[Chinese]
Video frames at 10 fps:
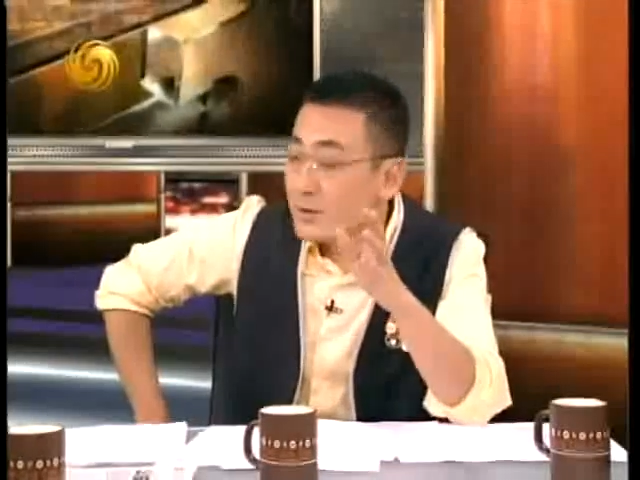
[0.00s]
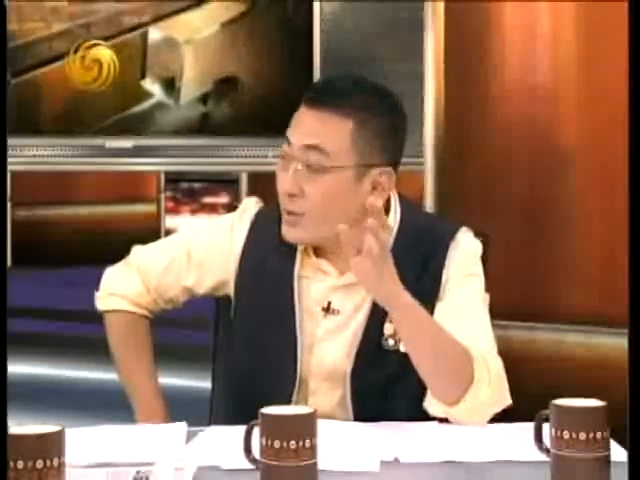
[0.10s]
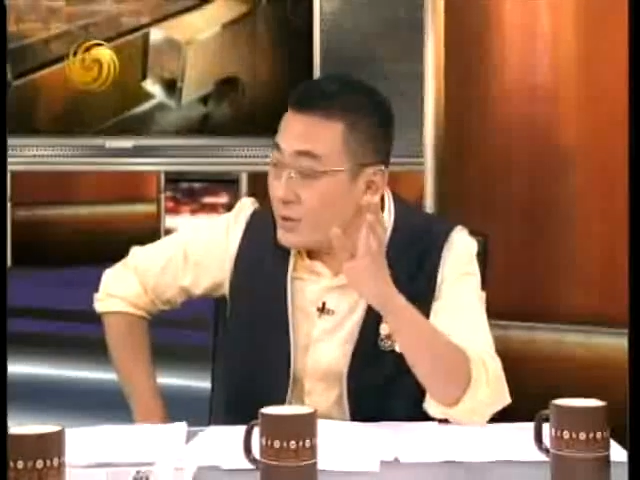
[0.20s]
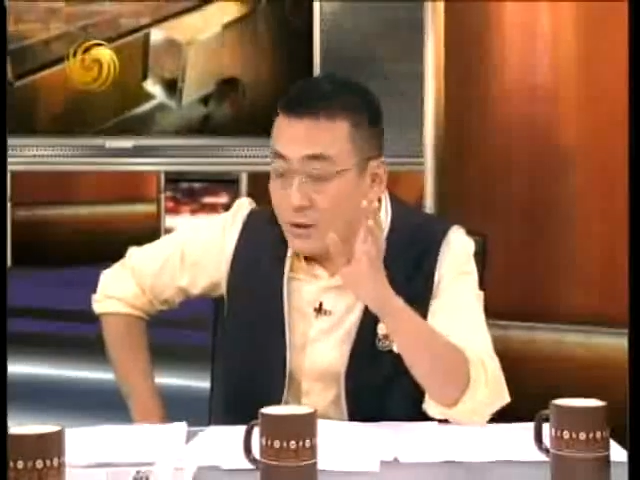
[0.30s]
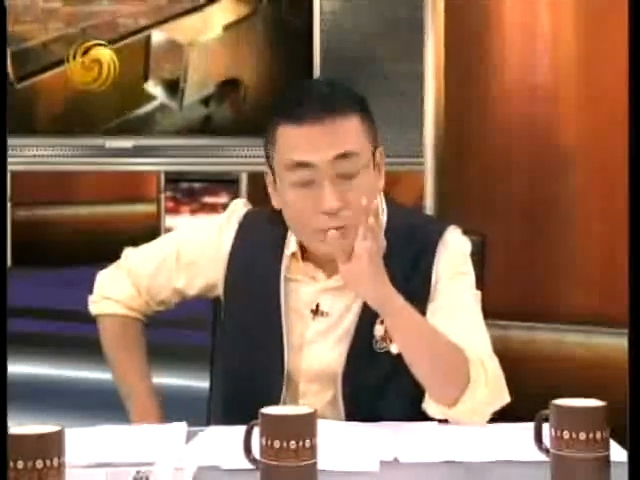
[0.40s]

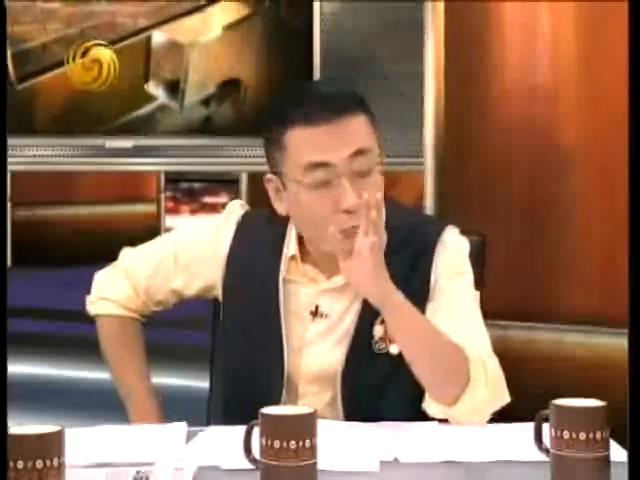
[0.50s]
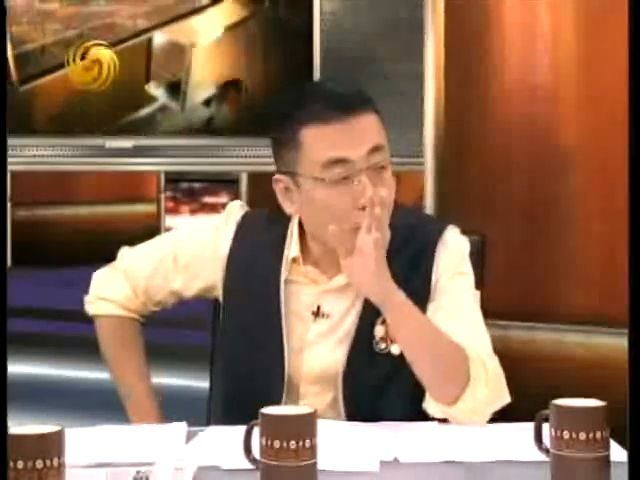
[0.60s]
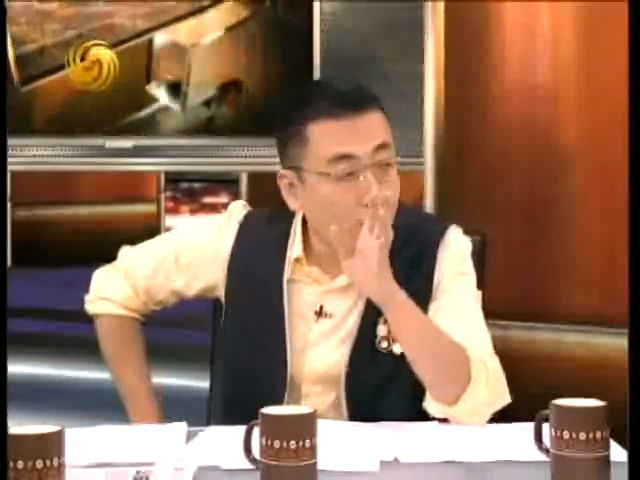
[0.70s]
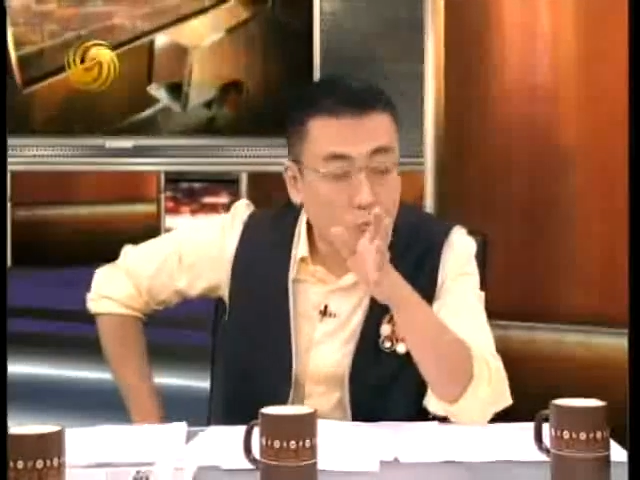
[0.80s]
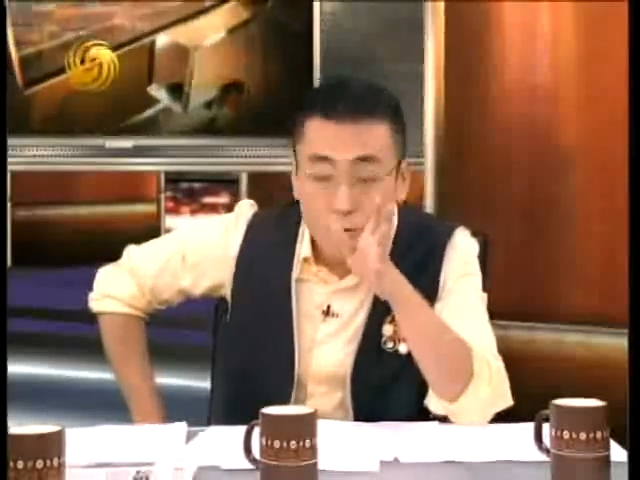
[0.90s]
但
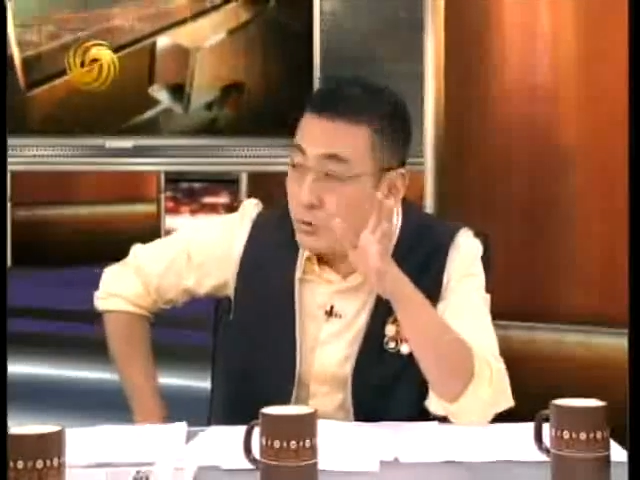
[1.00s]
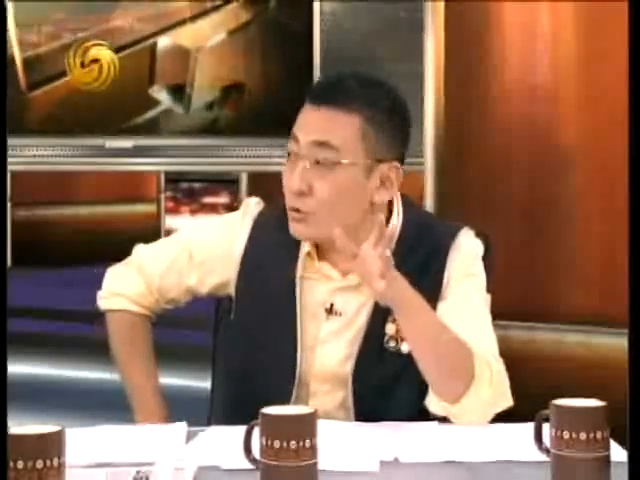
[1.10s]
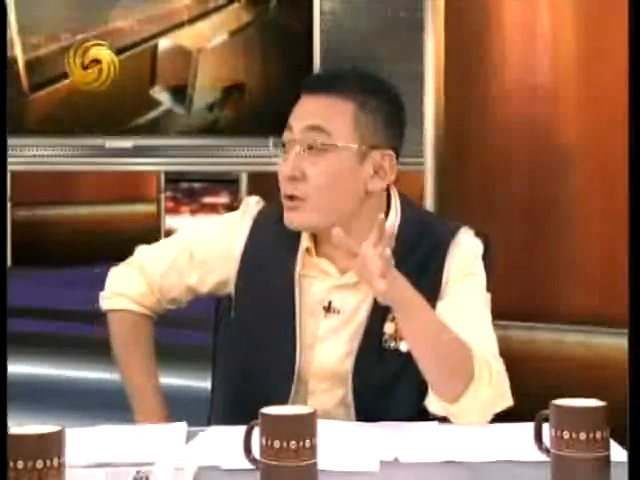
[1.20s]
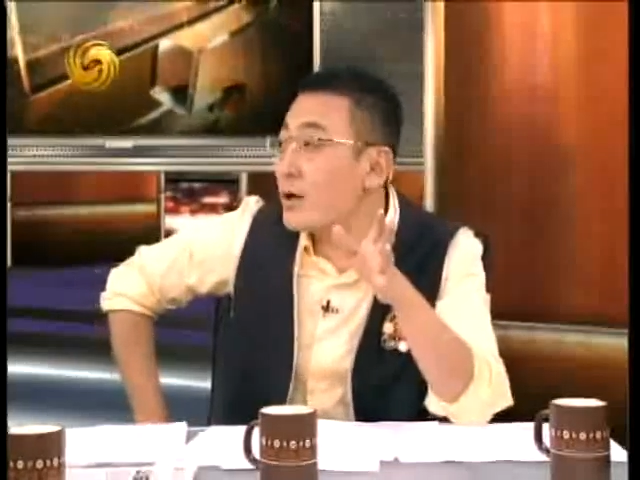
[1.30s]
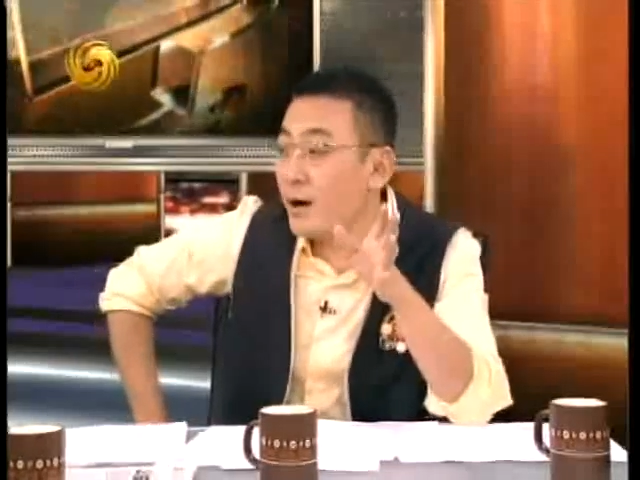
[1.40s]
我
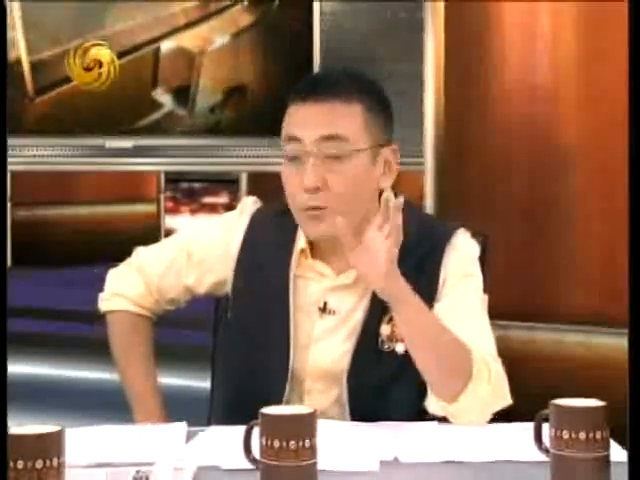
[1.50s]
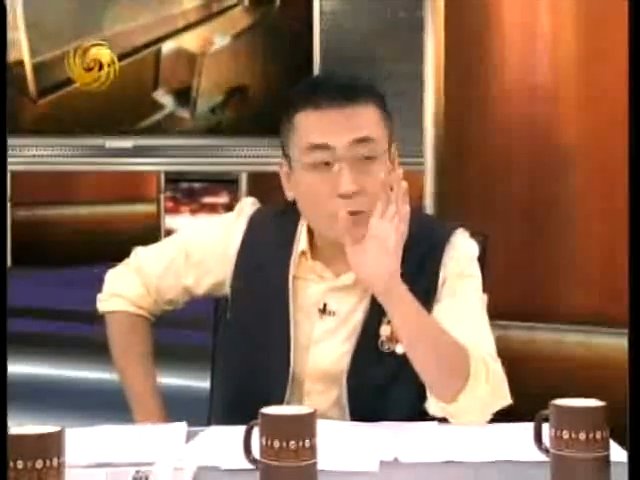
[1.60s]
觉得啊，